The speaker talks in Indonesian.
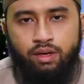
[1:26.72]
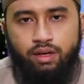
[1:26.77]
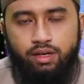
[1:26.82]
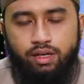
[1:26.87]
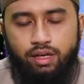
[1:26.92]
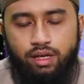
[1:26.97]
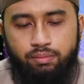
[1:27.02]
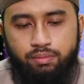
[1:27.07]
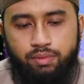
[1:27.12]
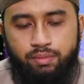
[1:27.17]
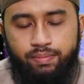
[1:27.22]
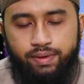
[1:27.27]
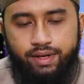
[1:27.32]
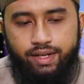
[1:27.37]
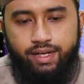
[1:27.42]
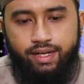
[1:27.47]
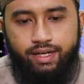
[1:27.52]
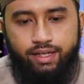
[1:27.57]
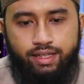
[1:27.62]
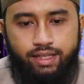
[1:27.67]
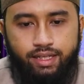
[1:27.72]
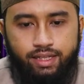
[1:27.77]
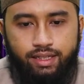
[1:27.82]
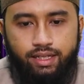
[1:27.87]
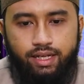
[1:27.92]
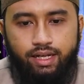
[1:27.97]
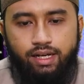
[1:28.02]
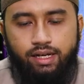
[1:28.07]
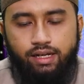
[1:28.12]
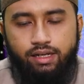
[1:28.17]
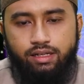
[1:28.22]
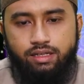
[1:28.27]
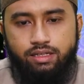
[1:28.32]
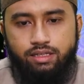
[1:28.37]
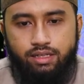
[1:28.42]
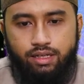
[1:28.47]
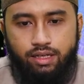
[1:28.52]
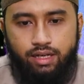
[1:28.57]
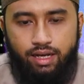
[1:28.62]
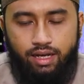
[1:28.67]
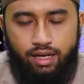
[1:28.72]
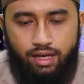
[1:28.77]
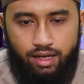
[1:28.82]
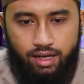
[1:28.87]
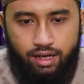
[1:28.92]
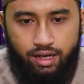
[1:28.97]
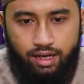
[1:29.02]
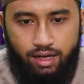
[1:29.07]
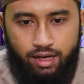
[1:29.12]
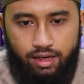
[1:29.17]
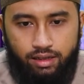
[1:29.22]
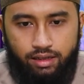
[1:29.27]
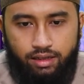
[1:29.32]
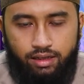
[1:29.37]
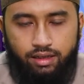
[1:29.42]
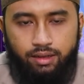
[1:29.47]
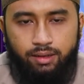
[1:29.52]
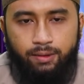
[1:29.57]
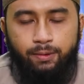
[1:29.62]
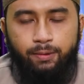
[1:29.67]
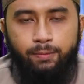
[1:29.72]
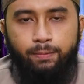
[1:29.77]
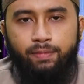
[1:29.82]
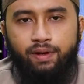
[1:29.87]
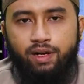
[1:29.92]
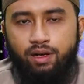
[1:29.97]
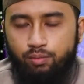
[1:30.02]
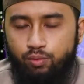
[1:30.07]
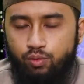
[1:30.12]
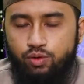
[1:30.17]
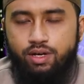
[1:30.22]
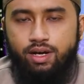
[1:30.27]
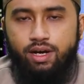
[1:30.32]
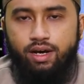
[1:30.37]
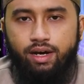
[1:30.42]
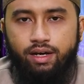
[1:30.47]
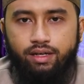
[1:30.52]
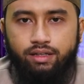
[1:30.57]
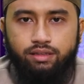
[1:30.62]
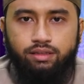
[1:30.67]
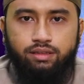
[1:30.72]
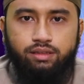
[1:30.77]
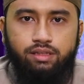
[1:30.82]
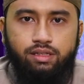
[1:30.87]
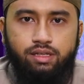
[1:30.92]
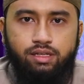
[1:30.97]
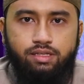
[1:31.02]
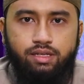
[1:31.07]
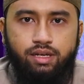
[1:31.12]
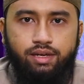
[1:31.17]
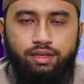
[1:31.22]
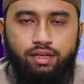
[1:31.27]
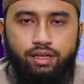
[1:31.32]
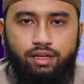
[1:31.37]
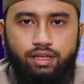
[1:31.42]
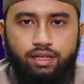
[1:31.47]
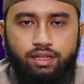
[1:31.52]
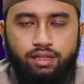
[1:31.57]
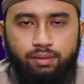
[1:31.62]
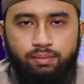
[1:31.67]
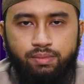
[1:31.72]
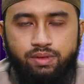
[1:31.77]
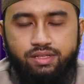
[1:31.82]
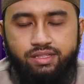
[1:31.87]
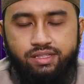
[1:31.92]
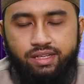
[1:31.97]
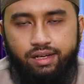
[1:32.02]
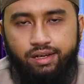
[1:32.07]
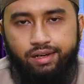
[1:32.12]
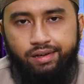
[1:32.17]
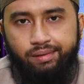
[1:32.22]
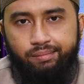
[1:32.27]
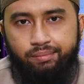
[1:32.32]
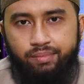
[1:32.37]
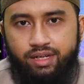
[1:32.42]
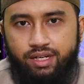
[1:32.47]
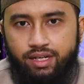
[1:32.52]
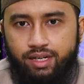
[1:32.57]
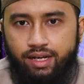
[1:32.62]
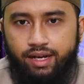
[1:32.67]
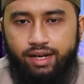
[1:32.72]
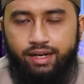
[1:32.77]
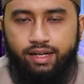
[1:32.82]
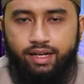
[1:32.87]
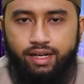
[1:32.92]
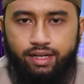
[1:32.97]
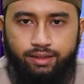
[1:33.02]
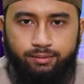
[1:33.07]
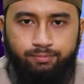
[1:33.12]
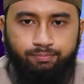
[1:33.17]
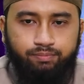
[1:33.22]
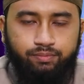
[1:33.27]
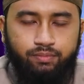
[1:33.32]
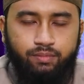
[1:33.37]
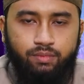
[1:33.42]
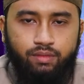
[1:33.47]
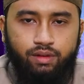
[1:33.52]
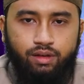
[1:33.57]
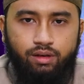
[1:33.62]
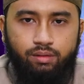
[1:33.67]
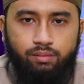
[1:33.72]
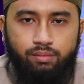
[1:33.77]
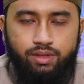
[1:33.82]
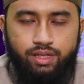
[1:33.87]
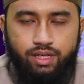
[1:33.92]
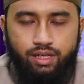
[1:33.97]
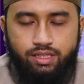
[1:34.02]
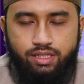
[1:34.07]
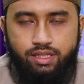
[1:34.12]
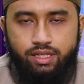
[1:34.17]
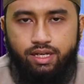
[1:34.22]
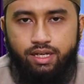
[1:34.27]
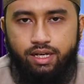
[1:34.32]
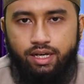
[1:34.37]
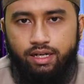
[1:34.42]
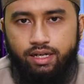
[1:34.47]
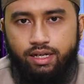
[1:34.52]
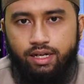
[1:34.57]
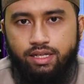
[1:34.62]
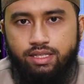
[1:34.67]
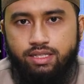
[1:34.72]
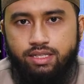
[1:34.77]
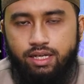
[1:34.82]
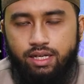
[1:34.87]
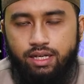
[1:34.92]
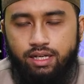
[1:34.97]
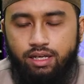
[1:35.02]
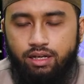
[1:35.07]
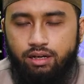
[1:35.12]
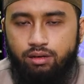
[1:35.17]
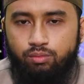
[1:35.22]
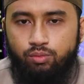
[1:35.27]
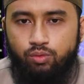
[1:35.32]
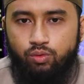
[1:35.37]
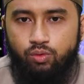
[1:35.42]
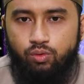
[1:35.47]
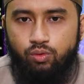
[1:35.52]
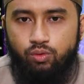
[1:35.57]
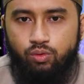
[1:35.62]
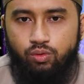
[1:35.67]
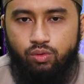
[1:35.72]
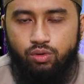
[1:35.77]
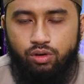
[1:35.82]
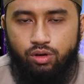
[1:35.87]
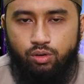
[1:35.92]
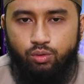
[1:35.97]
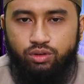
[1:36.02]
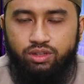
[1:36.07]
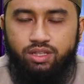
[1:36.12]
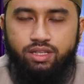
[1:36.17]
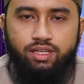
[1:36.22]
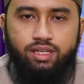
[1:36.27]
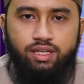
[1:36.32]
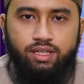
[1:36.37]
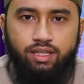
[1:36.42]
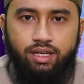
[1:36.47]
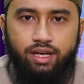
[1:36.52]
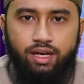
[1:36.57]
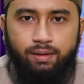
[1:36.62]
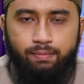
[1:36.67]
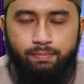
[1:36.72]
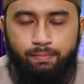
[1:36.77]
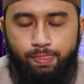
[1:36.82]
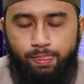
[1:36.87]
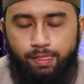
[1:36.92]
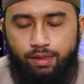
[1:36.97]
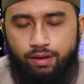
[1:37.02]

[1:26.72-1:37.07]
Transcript: yang memberikan kita segala kemudahan sehingga kita bisa mendengarkan, menyaksikan kajian ilmu rutin kita